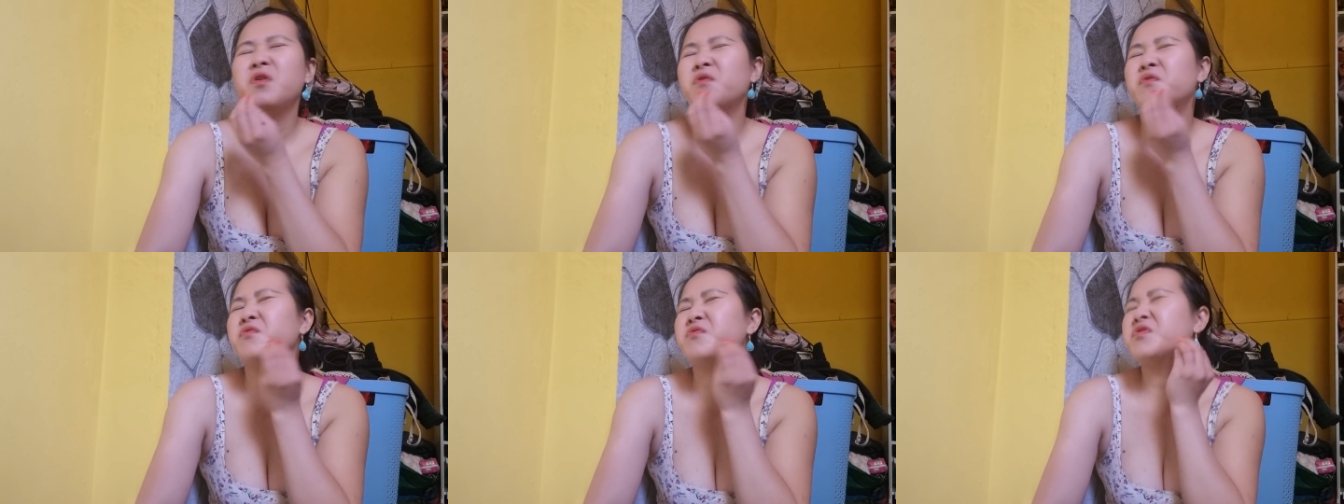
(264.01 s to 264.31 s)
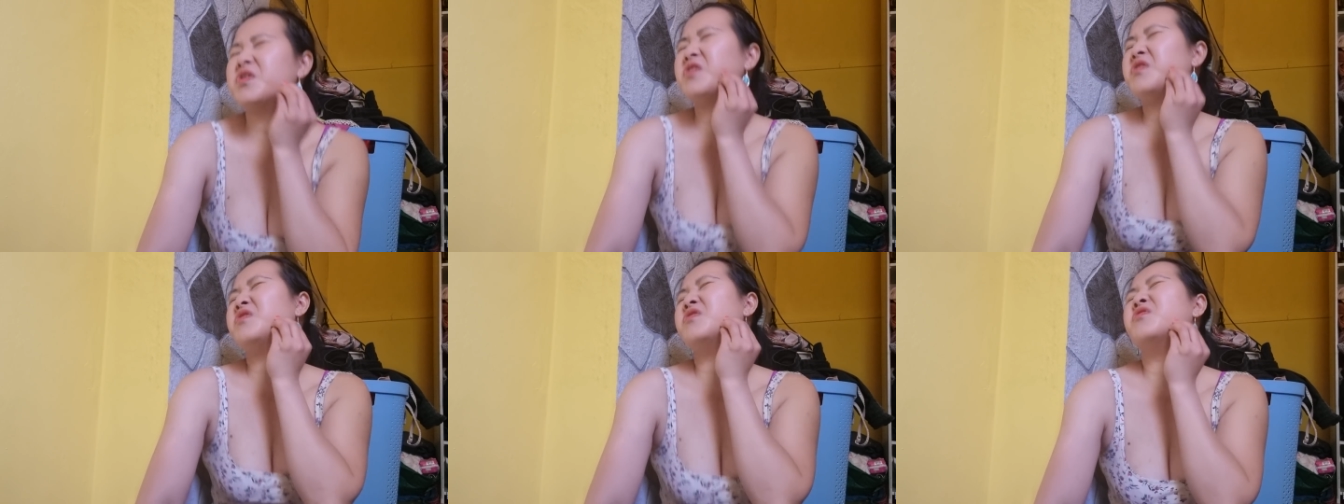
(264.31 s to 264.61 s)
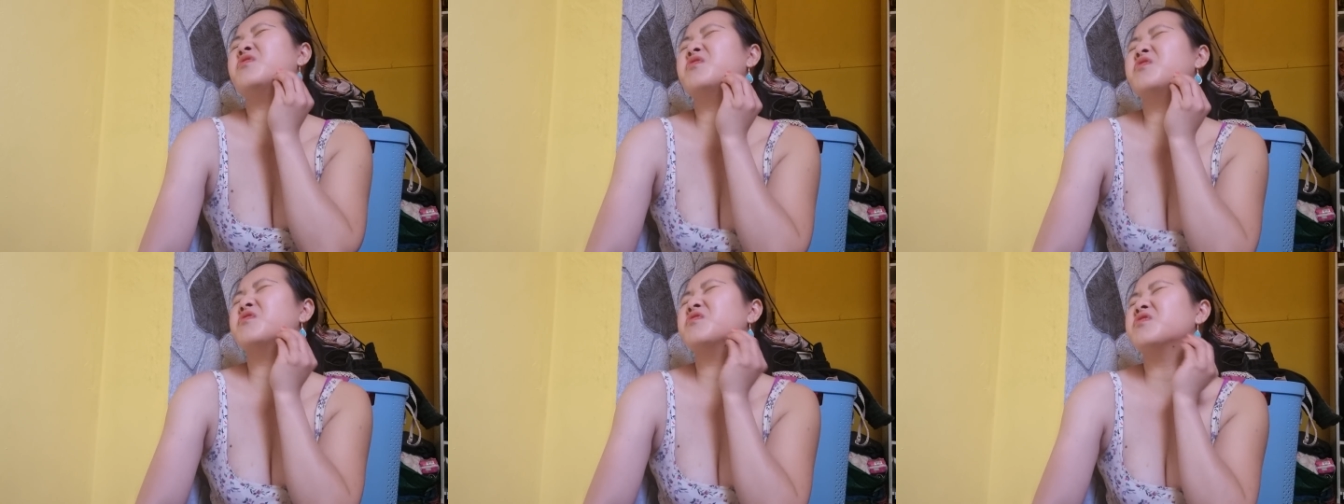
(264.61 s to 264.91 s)
nó chích
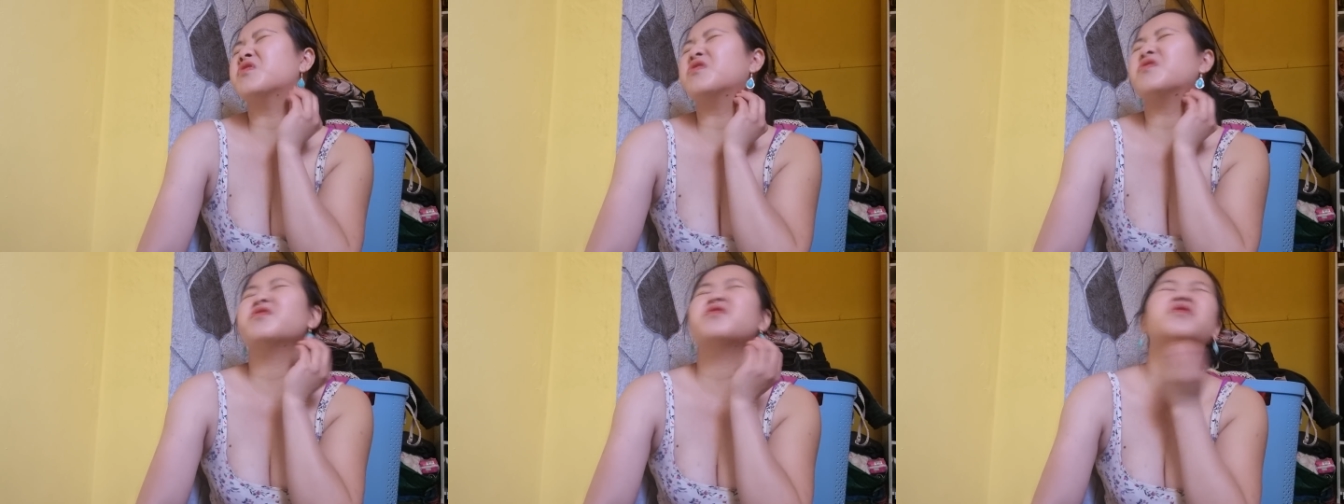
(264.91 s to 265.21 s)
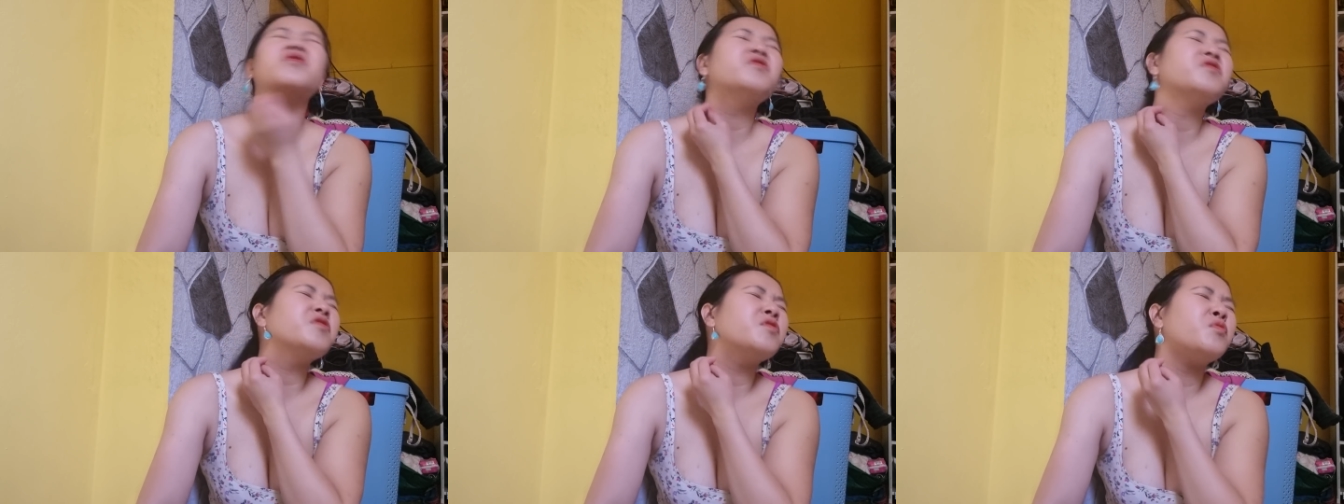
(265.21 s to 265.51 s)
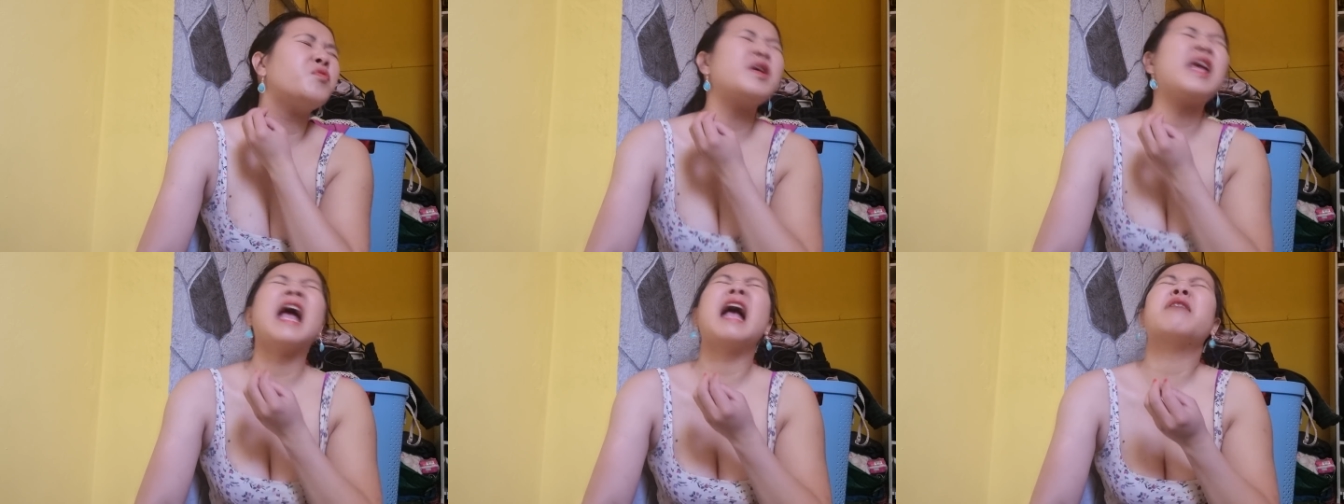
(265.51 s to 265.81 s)
chích chích
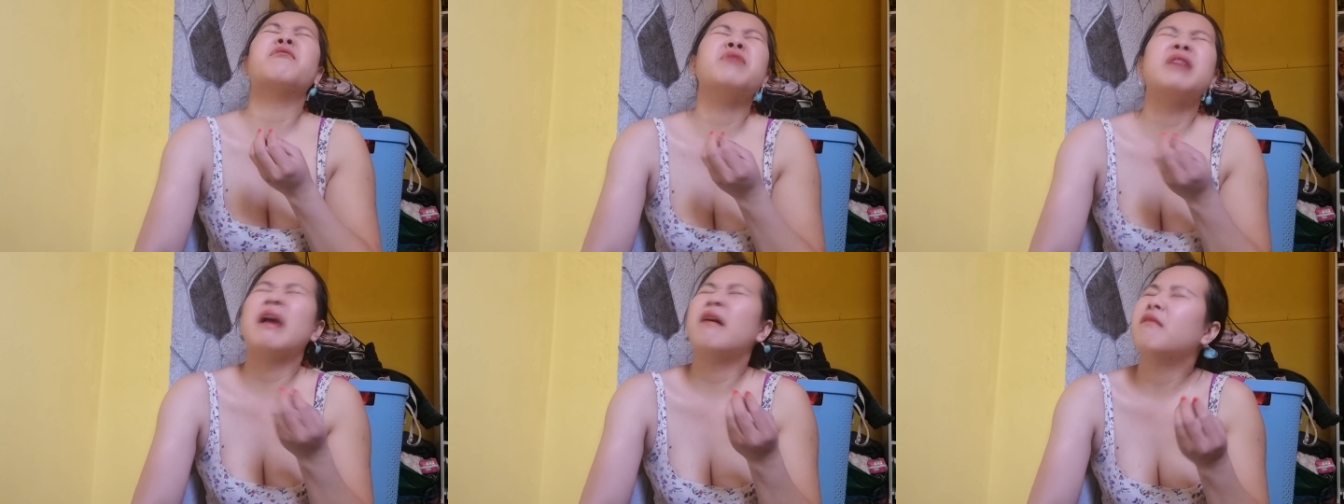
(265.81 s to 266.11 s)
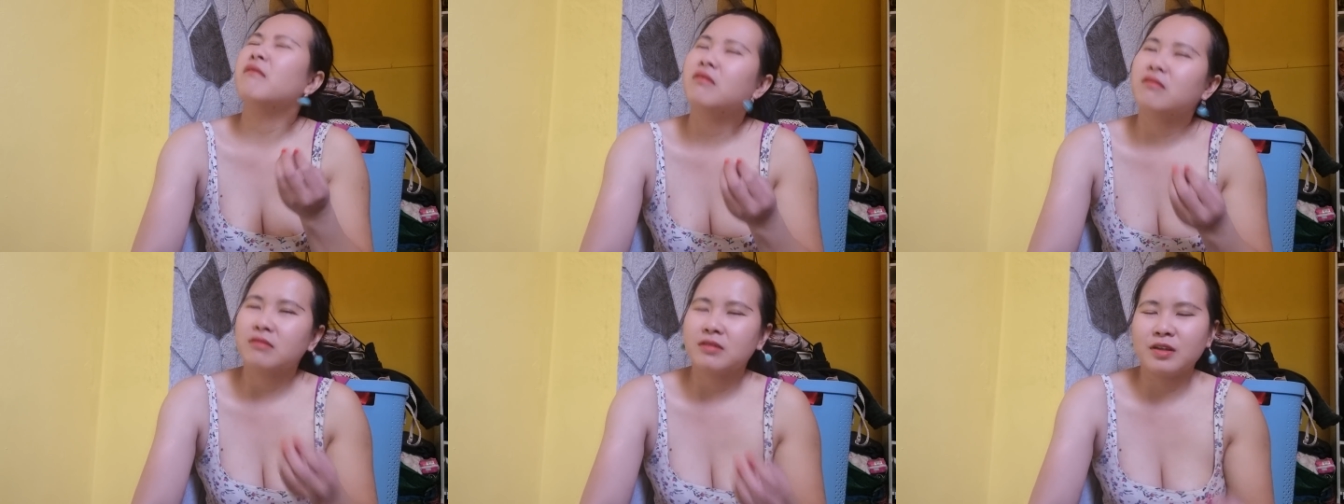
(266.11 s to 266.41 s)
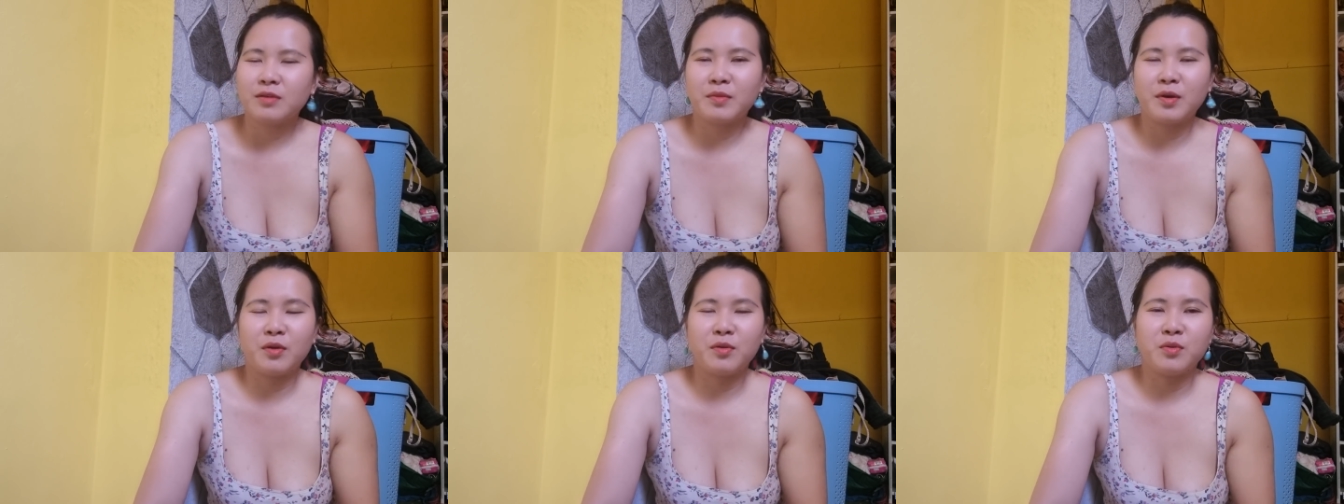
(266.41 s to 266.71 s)
ui da ui da
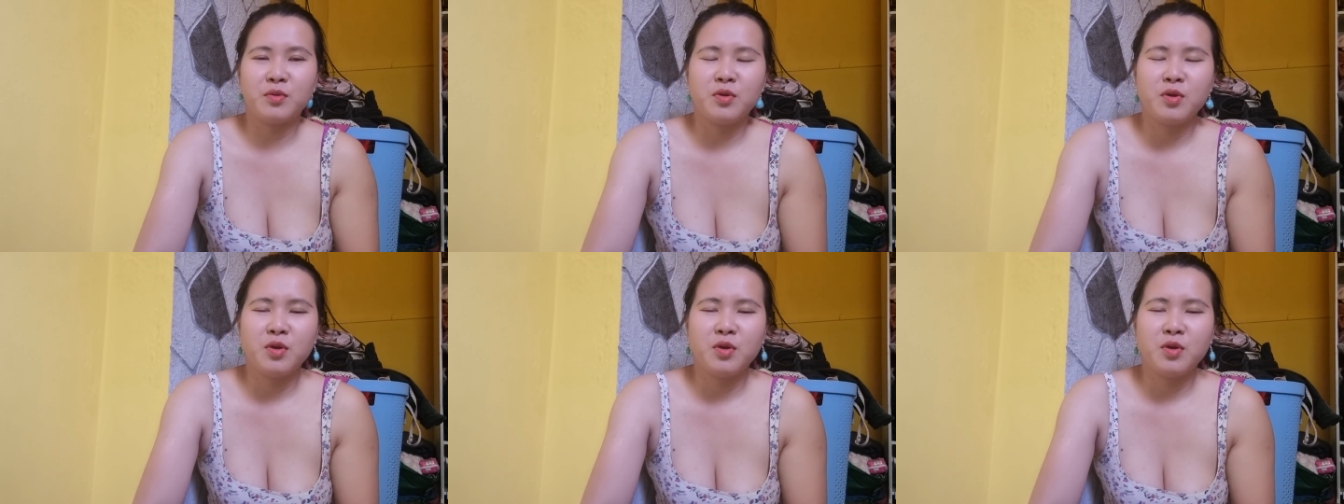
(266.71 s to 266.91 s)
xong rồi